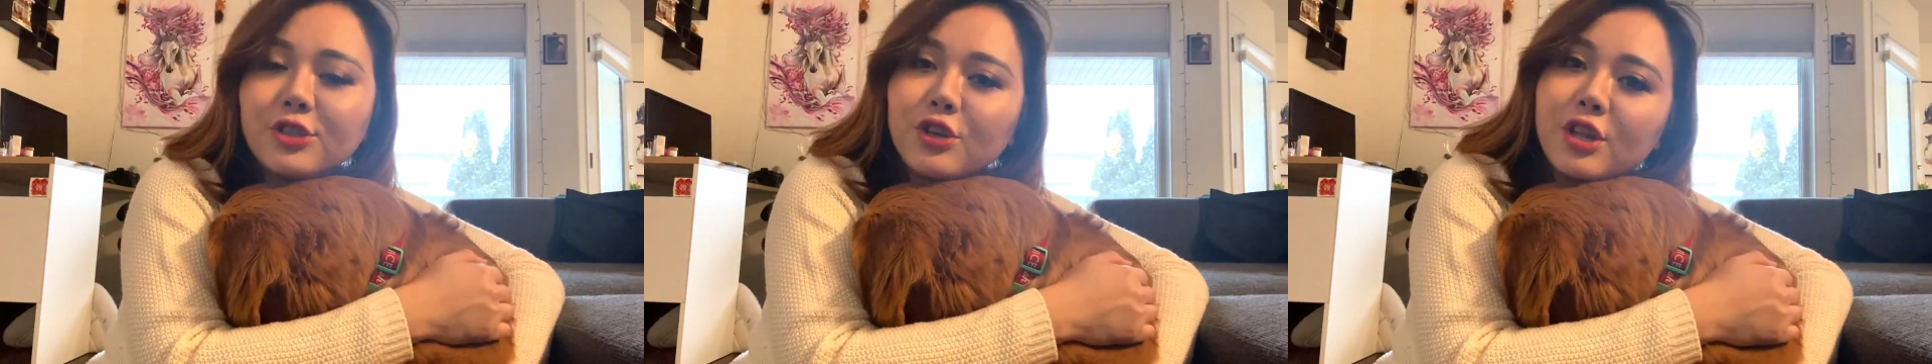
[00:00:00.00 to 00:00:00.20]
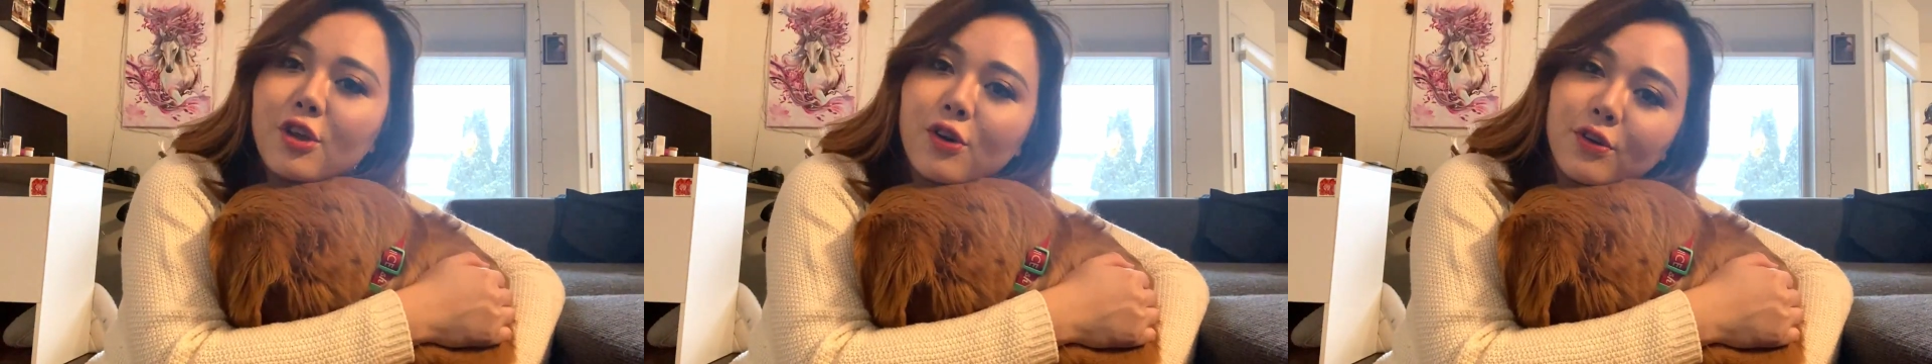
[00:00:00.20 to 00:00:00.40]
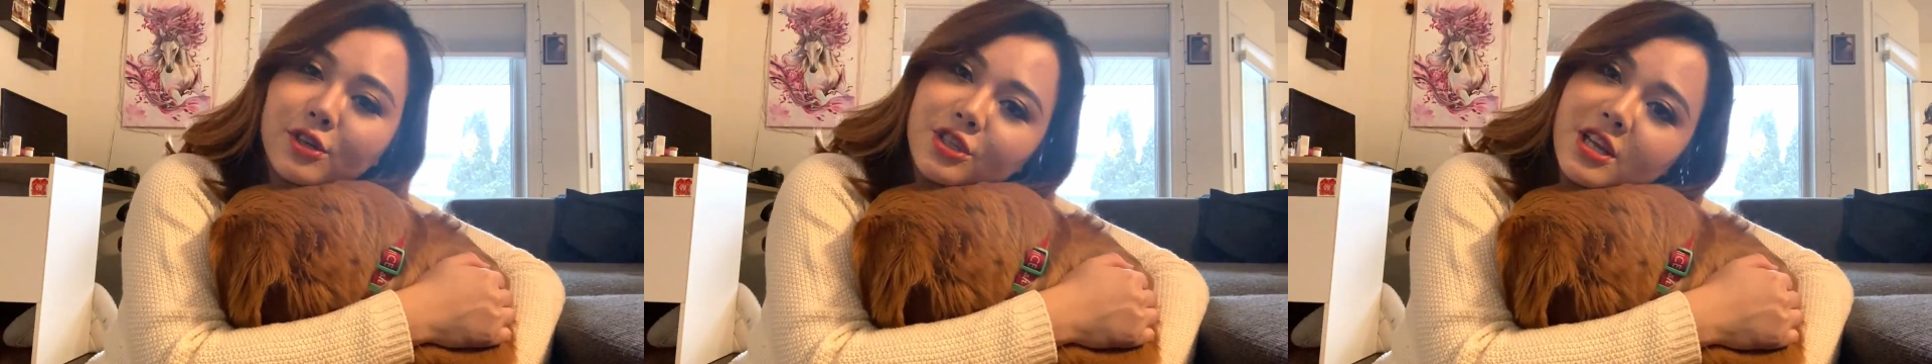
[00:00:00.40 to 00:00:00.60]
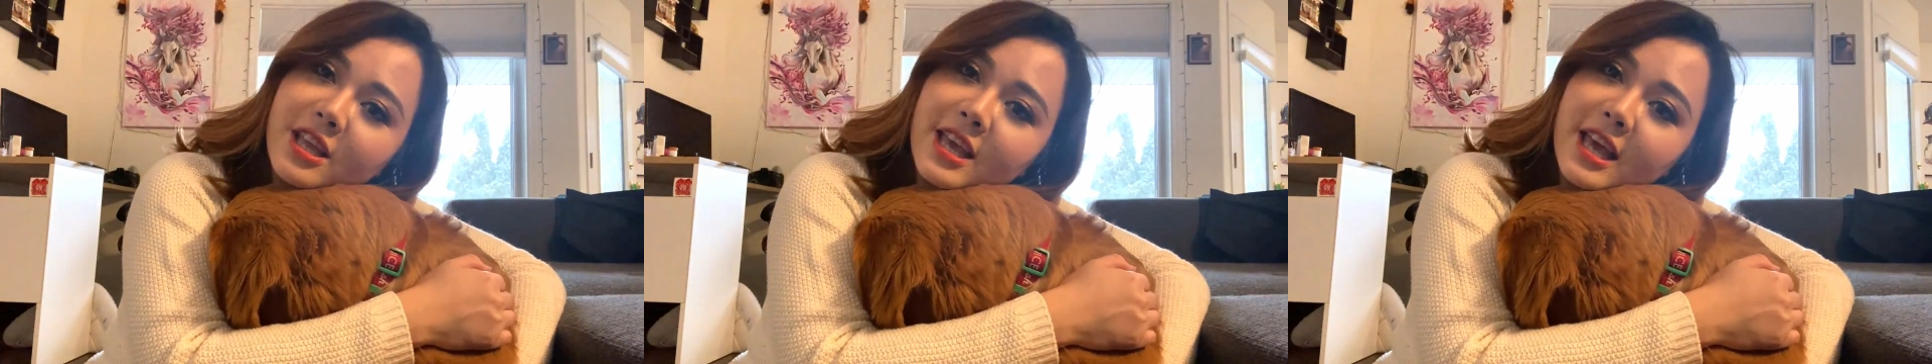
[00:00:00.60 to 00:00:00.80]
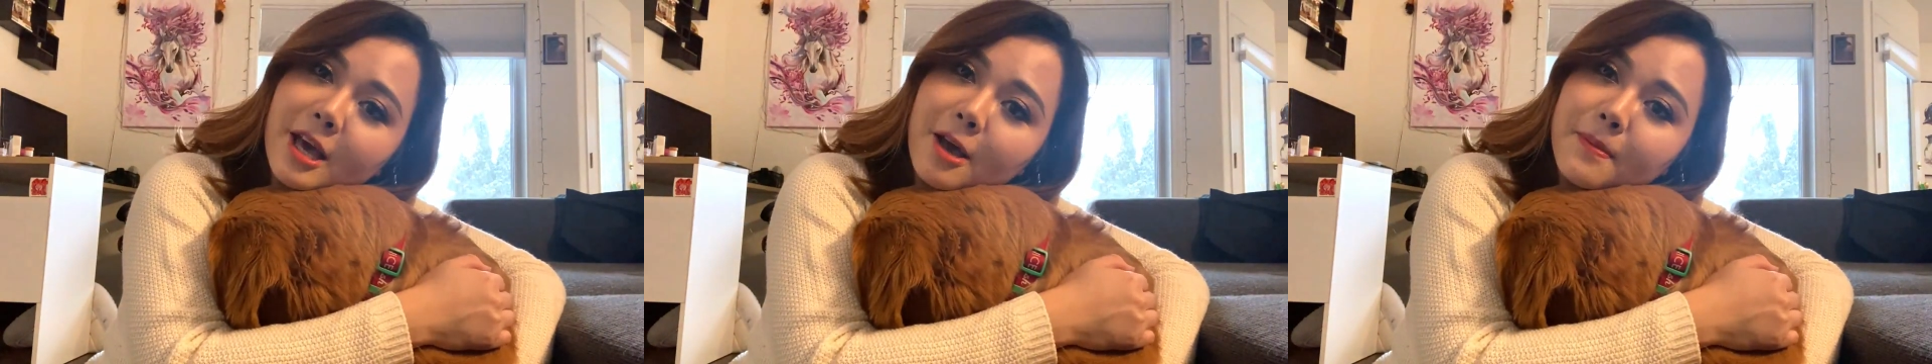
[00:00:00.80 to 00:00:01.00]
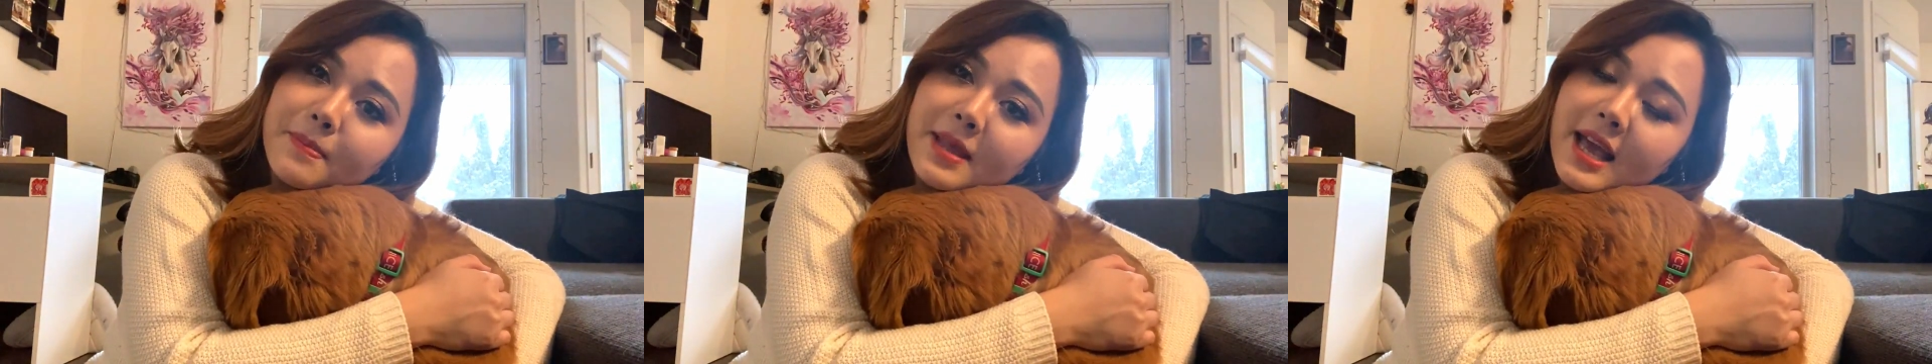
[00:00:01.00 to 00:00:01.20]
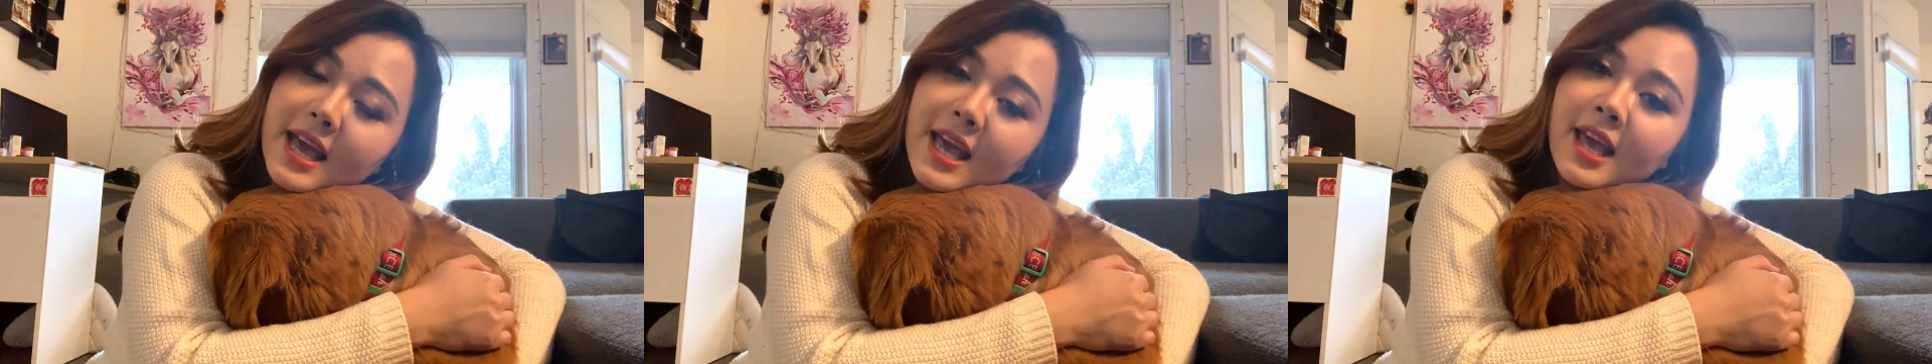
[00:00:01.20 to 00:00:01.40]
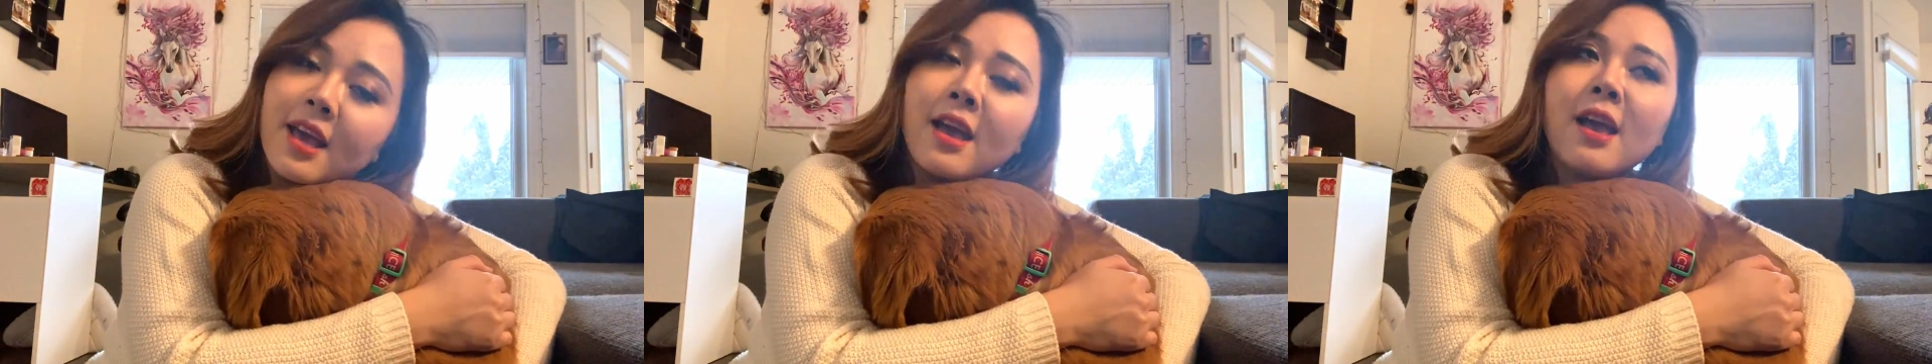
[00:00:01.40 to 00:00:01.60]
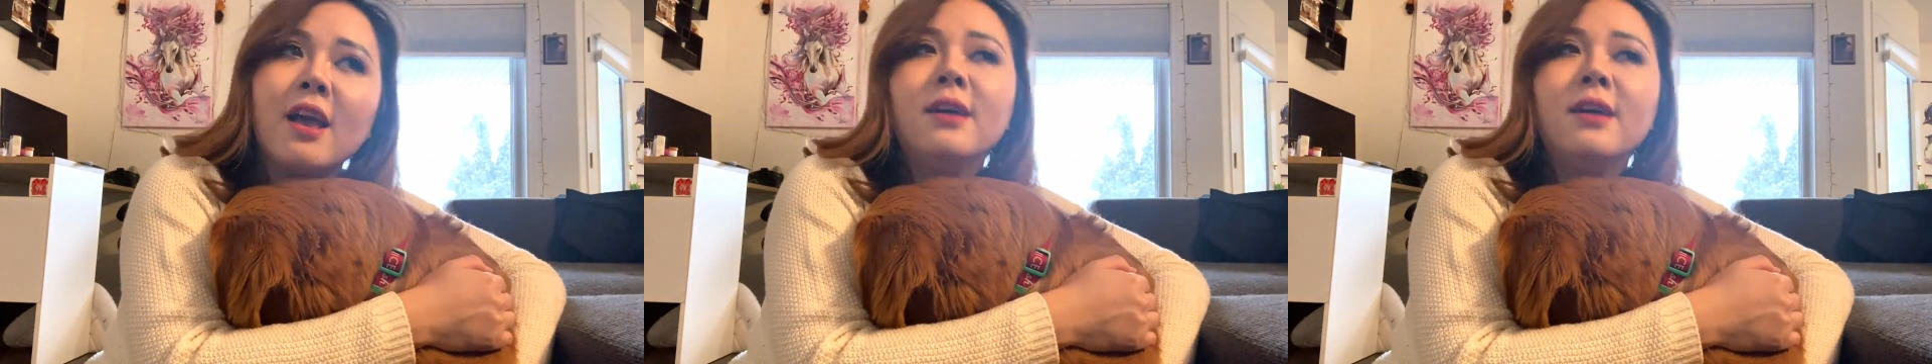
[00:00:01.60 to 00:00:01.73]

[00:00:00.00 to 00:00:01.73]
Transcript: channel của Jenny ngày hôm nay.